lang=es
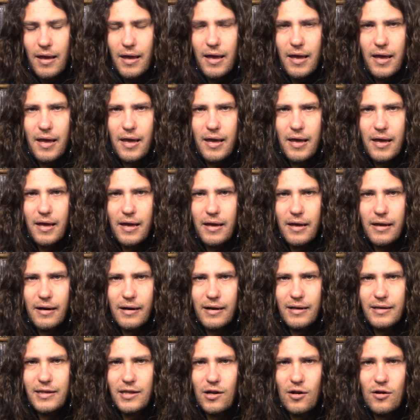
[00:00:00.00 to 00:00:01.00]
eh,
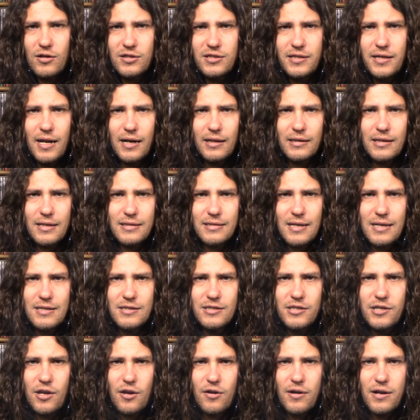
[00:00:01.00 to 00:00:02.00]
retiró ciertas
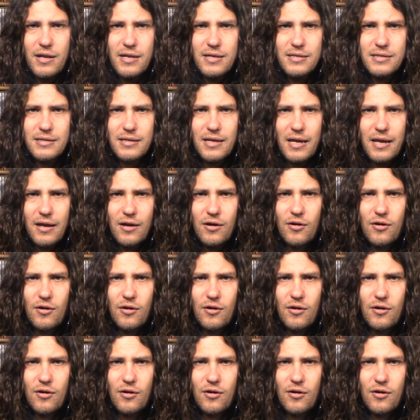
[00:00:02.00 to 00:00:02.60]
sanciones en